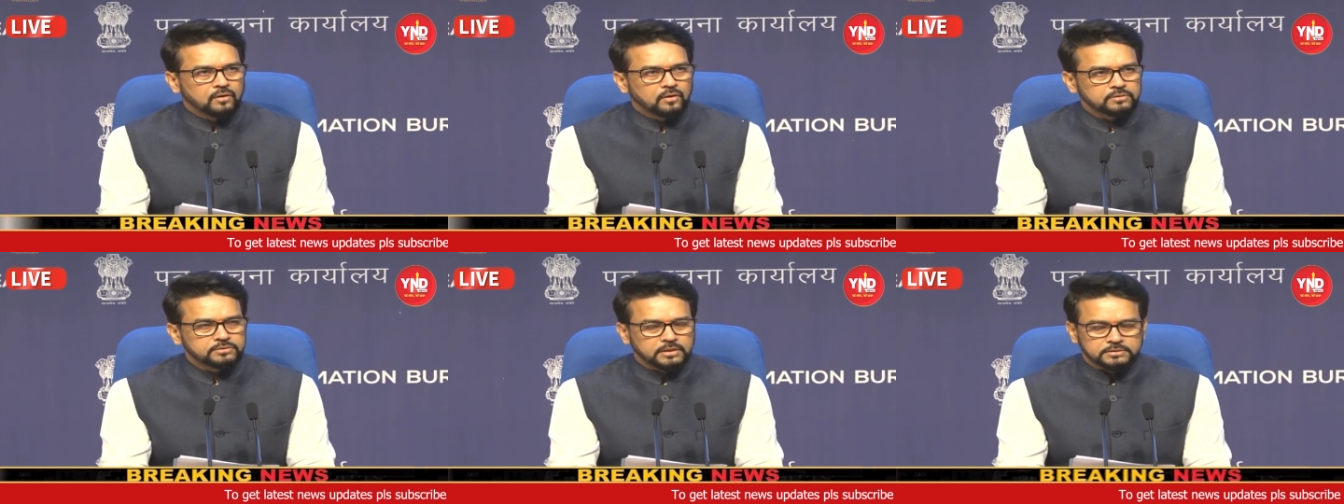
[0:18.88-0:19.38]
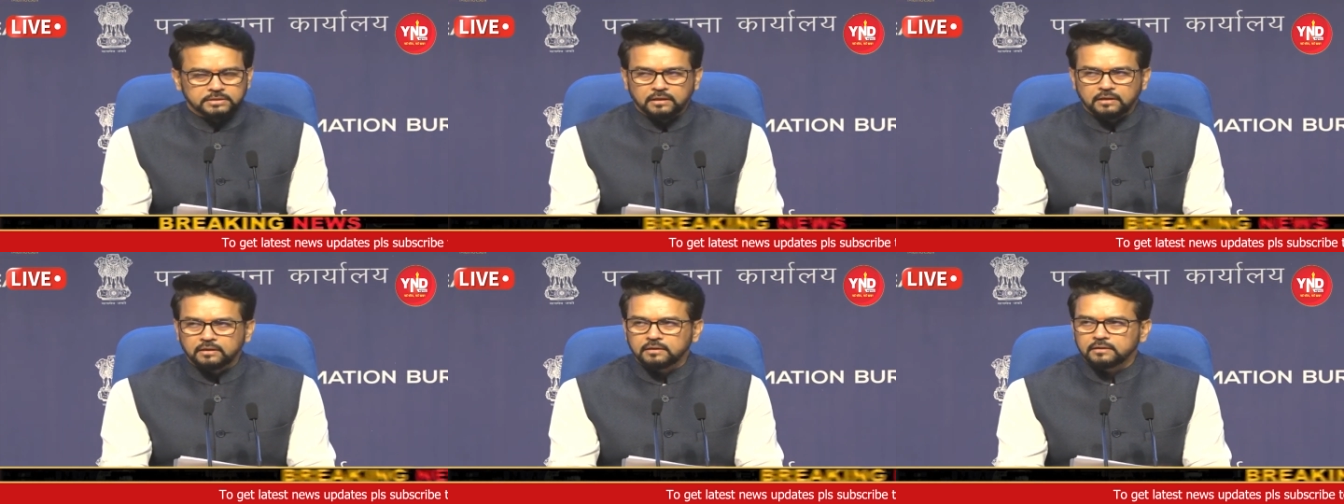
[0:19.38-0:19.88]
और जैसा
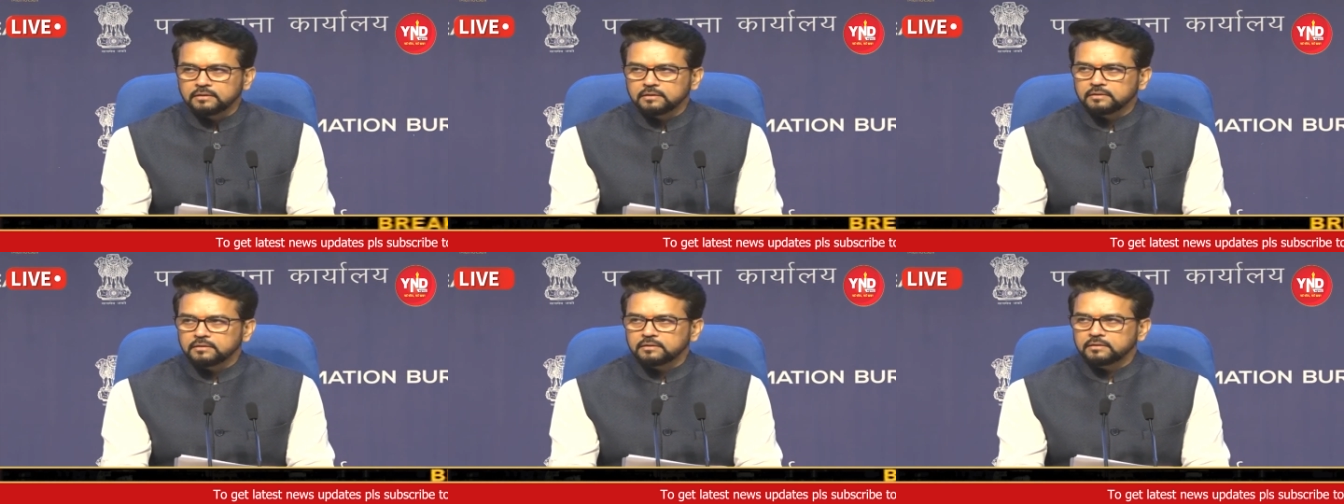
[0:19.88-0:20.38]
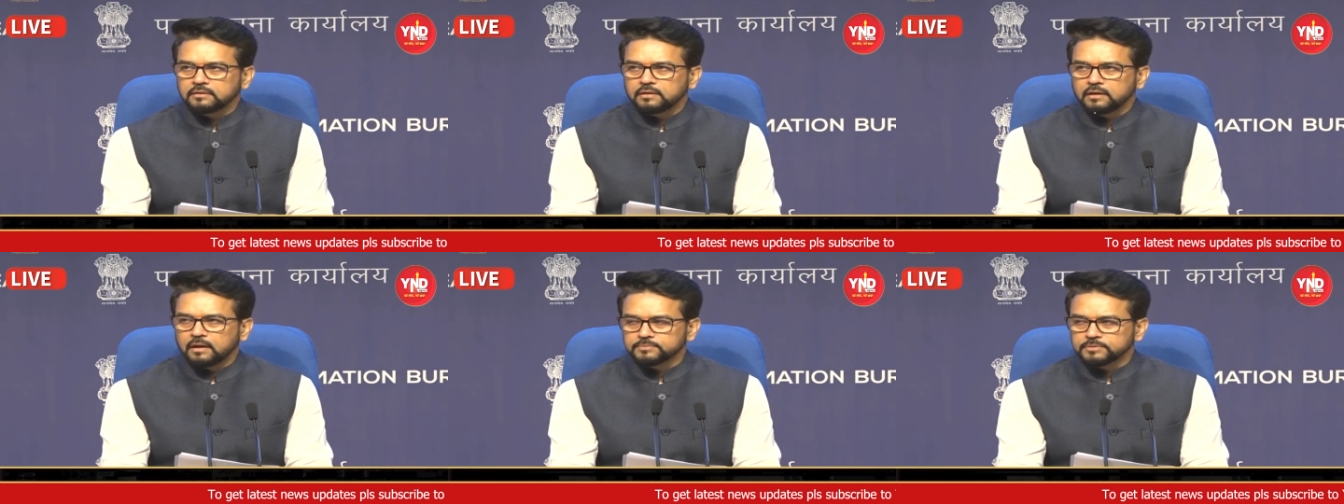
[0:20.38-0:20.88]

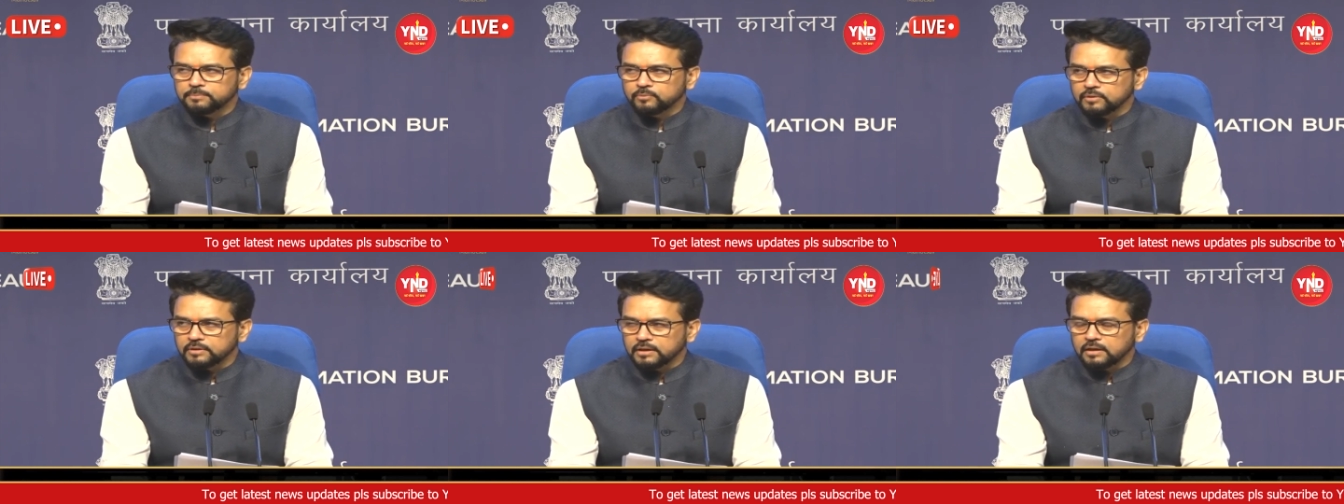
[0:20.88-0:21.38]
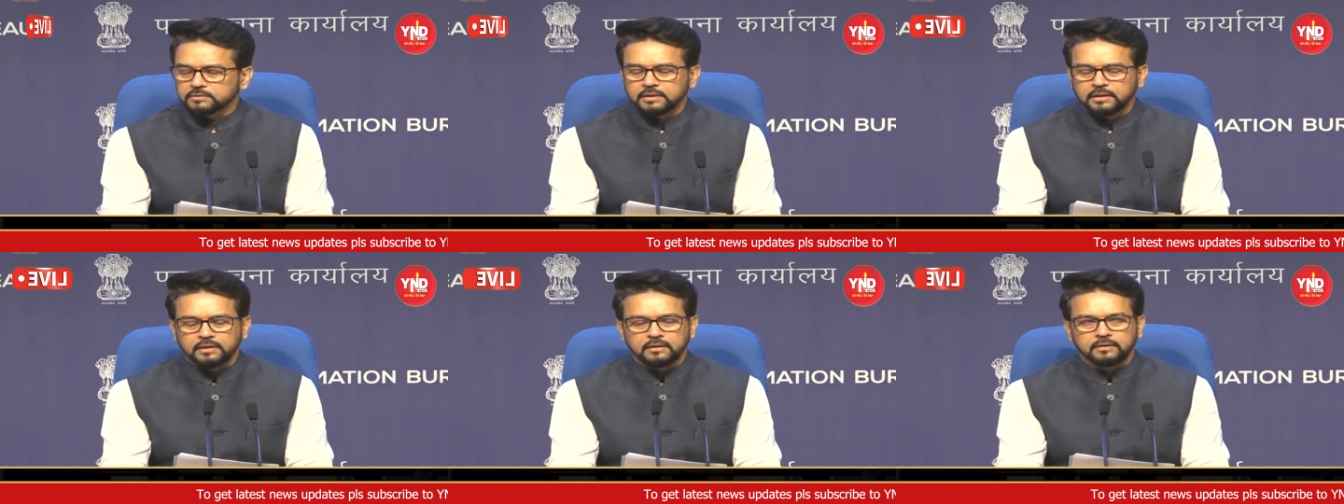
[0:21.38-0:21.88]
आप सबको ज्ञात है